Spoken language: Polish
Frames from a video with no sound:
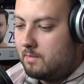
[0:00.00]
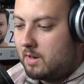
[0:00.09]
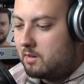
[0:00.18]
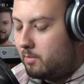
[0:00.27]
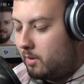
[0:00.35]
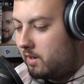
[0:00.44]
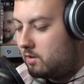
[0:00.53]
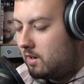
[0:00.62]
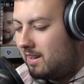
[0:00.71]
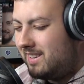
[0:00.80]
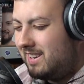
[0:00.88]
Że nie macie
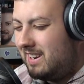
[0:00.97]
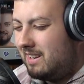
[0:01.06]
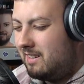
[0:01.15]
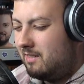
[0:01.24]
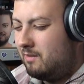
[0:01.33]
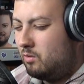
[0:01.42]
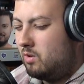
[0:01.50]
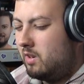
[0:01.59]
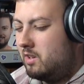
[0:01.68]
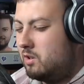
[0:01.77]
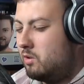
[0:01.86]
pojęcia, ile w
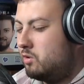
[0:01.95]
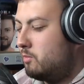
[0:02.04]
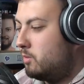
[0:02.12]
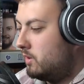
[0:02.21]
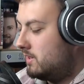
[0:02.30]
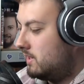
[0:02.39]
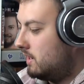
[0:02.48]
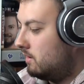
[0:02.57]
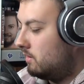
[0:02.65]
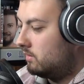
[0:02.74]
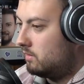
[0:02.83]
ogóle, jeśli chodzi o policję,